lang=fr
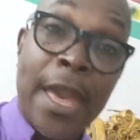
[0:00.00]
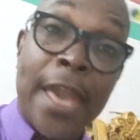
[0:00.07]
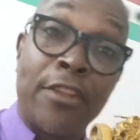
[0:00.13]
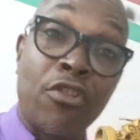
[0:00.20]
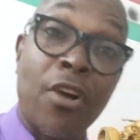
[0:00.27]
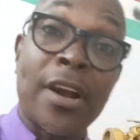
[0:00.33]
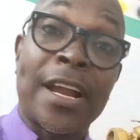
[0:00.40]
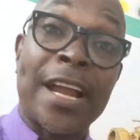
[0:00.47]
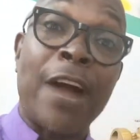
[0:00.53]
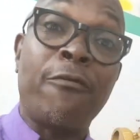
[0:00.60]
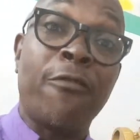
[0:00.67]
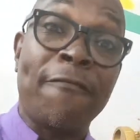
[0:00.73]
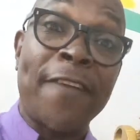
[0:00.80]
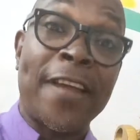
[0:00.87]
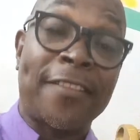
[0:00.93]
Et donc,
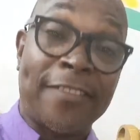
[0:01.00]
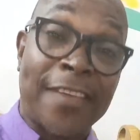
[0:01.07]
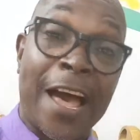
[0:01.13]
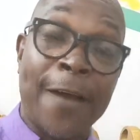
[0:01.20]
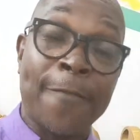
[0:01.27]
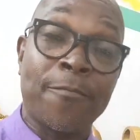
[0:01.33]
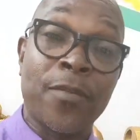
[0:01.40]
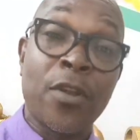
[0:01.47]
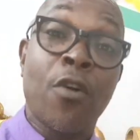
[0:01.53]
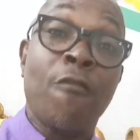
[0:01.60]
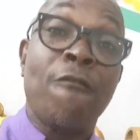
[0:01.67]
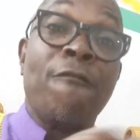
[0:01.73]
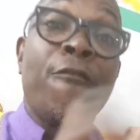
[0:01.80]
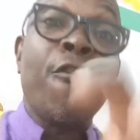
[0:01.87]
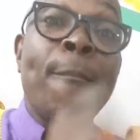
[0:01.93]
quand vous faites ça,
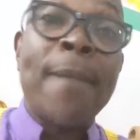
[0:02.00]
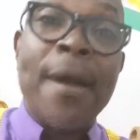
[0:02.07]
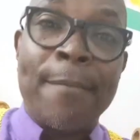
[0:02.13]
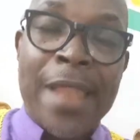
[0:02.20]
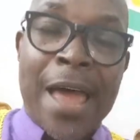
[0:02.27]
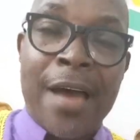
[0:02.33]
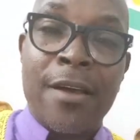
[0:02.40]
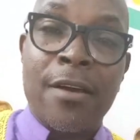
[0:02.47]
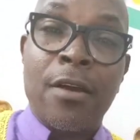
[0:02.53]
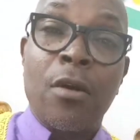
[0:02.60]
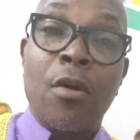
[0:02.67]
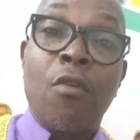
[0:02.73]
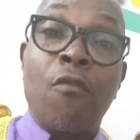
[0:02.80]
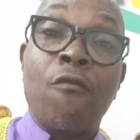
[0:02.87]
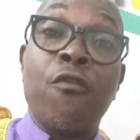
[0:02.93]
vous-même là,
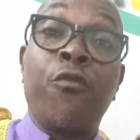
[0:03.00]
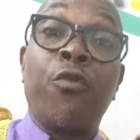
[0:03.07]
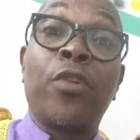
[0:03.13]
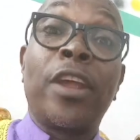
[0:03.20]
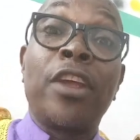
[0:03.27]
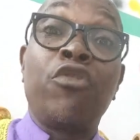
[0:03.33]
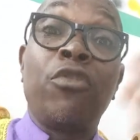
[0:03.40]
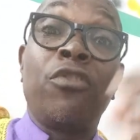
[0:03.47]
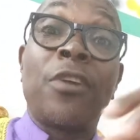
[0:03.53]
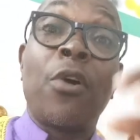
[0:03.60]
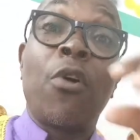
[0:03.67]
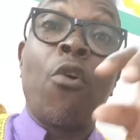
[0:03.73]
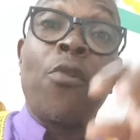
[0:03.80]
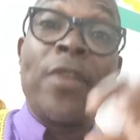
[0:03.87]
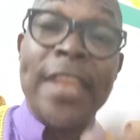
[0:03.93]
vous vous réduisez
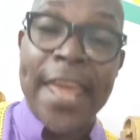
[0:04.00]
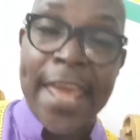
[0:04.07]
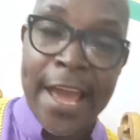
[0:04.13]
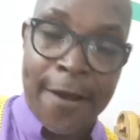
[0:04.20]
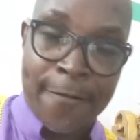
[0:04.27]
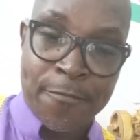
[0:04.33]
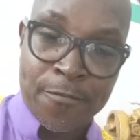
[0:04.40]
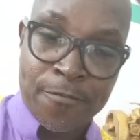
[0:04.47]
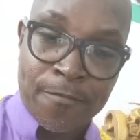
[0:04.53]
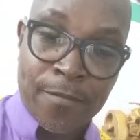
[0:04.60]
au néant.